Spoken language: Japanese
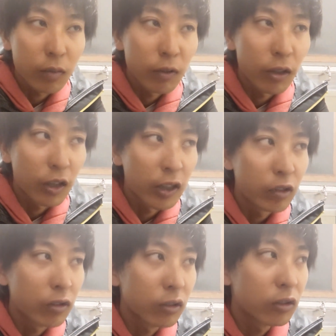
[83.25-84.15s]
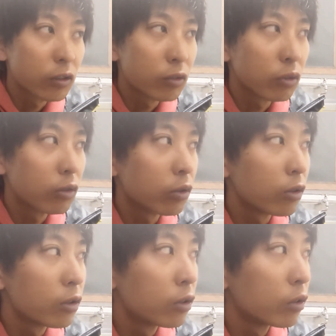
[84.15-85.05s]
まあ、危うくこ
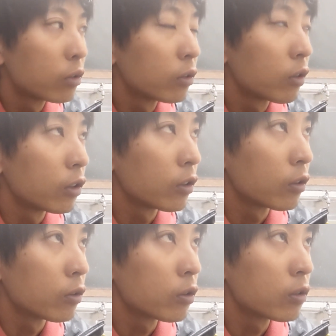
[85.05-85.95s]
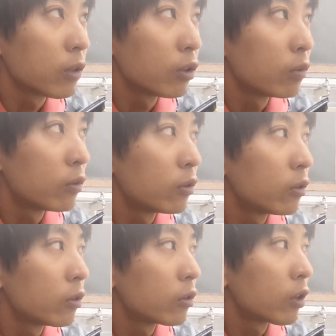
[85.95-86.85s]
うなんだろうスマホ
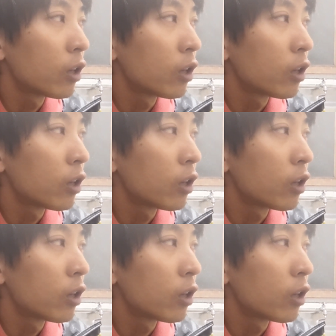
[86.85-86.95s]
も